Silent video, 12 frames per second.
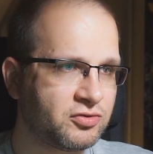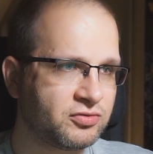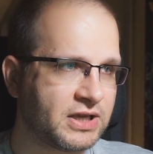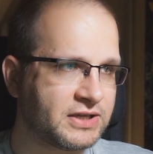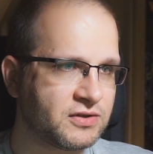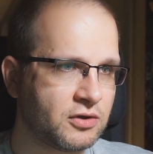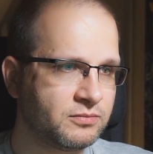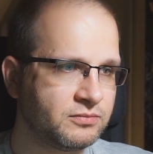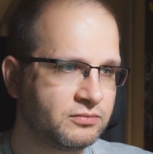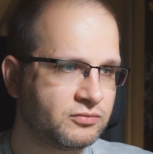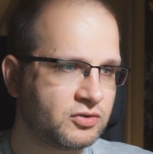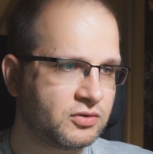tutaj są,
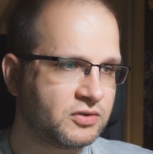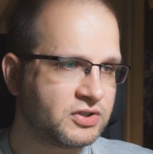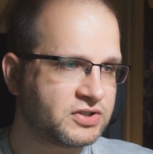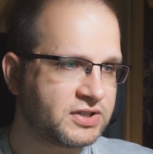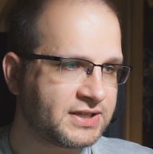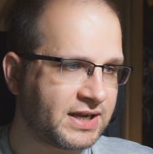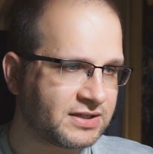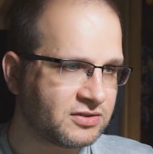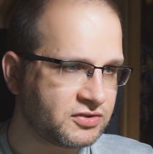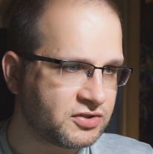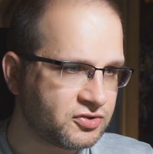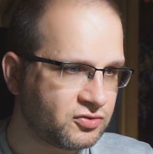to jest tych kart
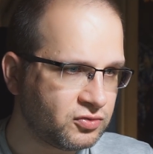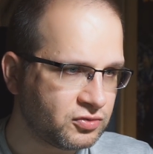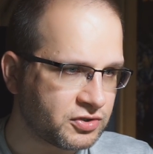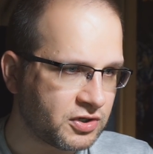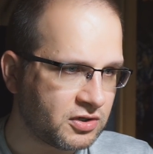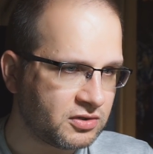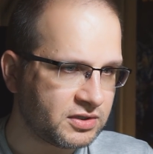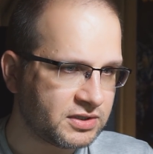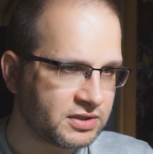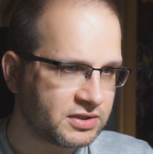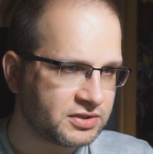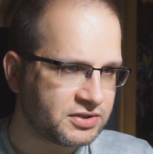dosyć dużo.
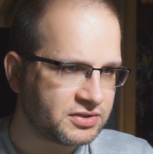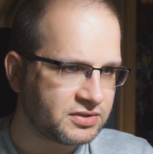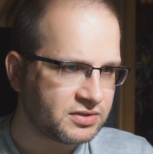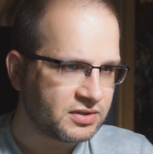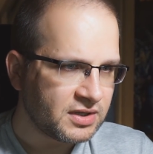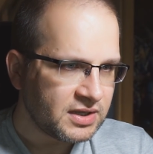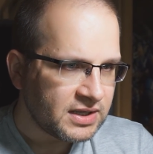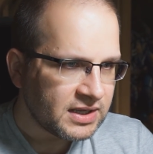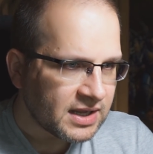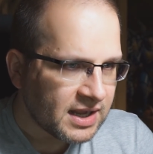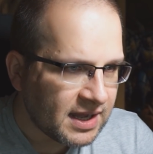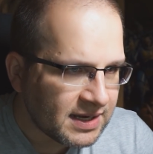E,
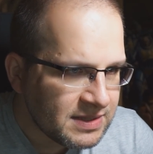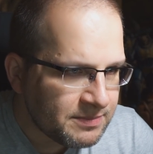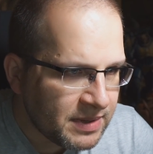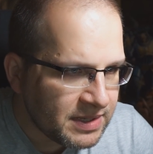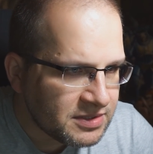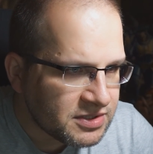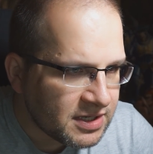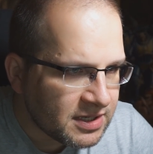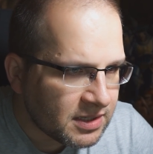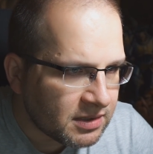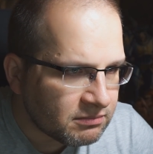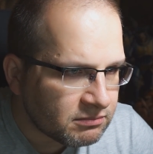kart
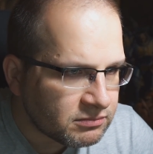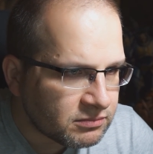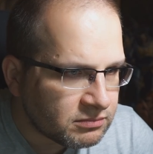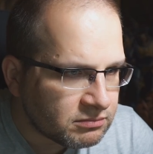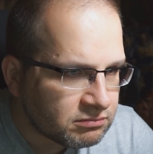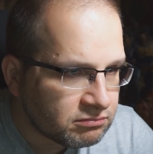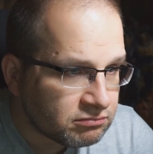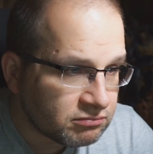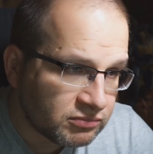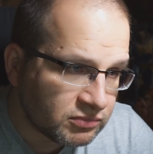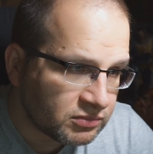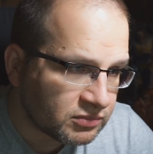będzie
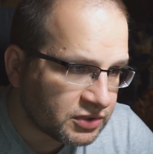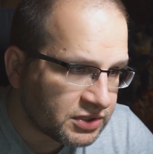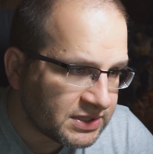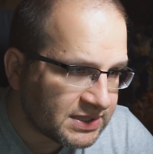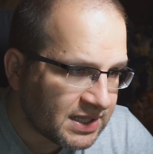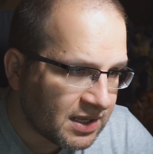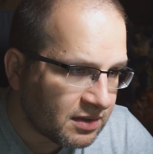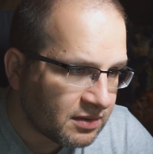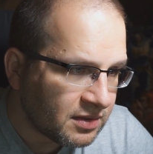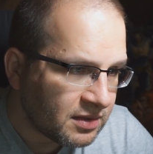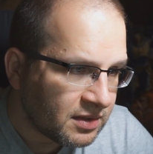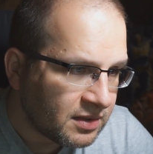mm, 300,
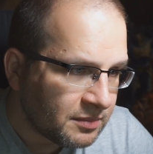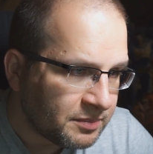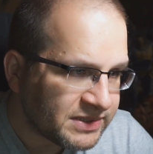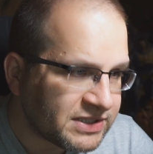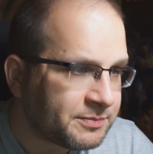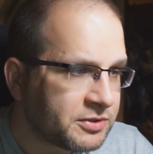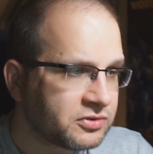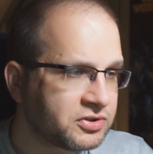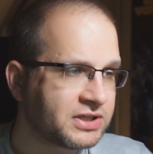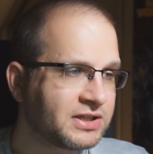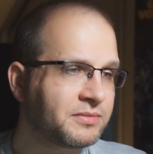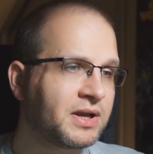
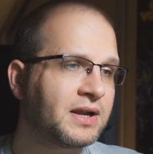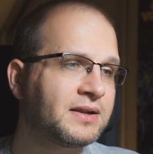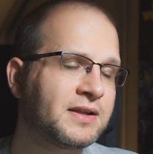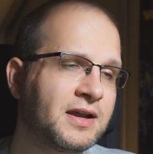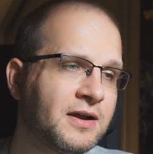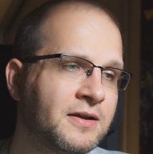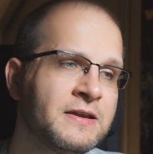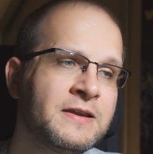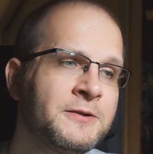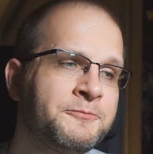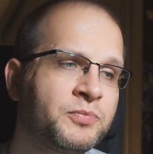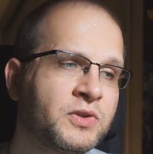557 kart. Aha,
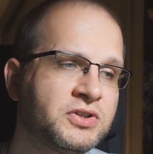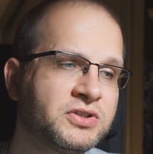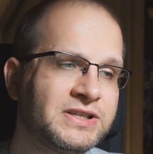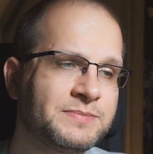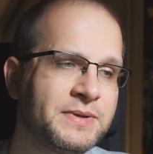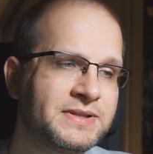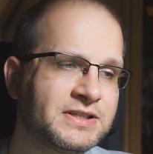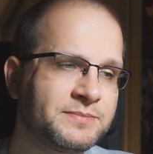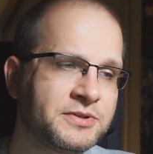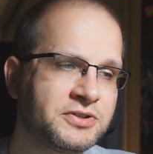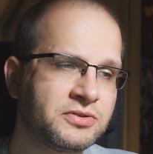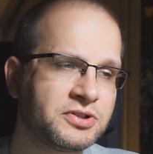czy to jest
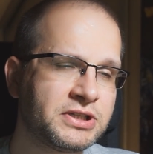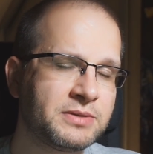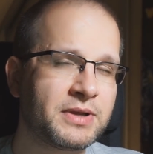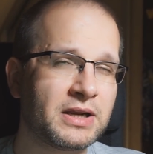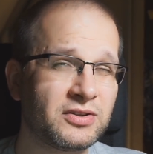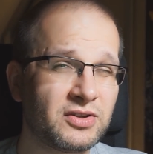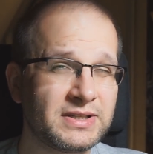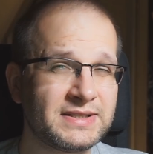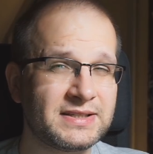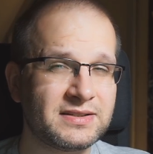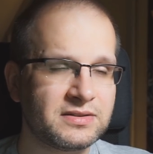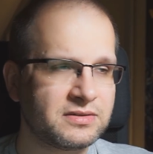557 kart? To
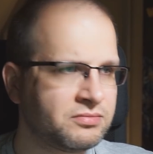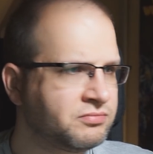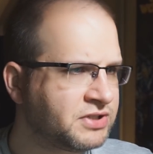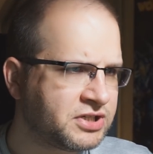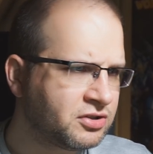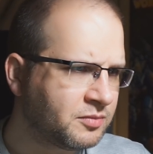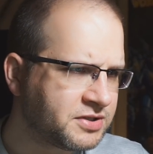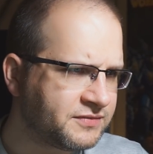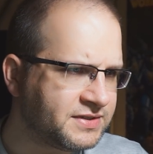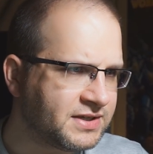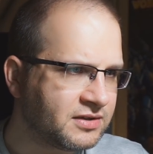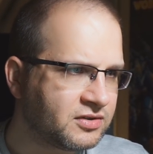jest, jeśli dobrze
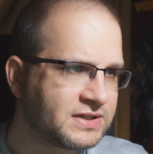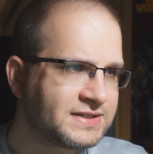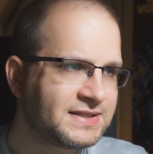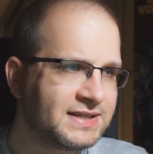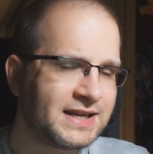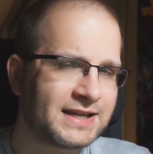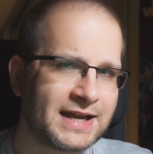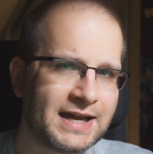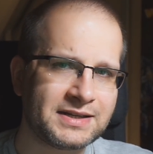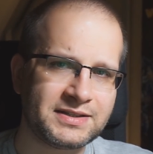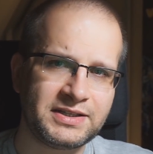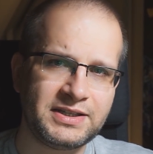widzę, to jest tyle
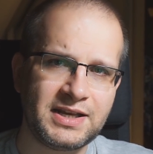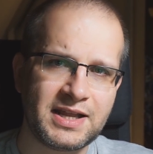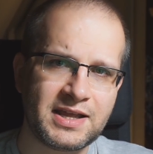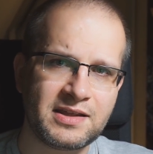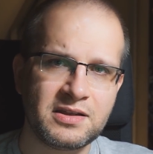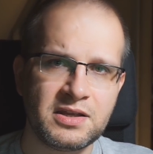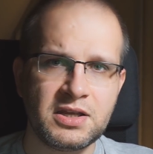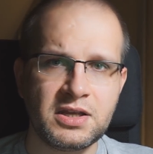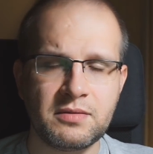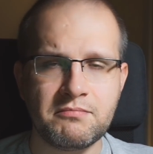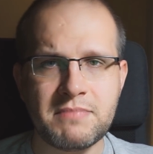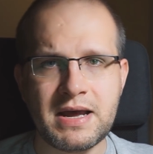kart, ile
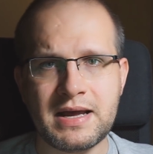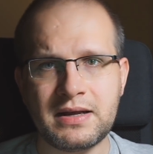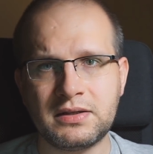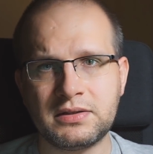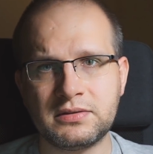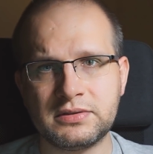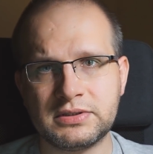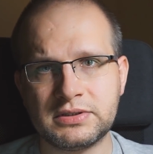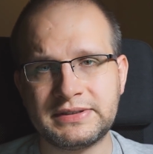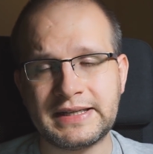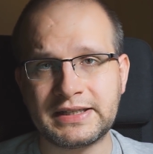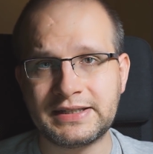ma y,
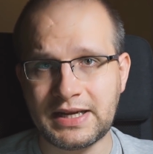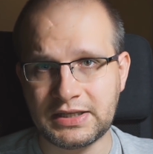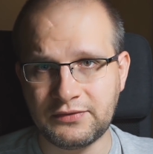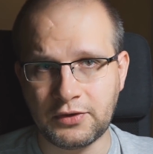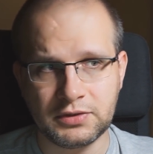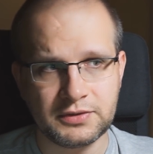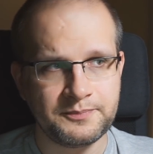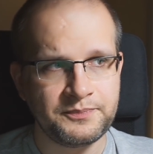deck Nightvolt.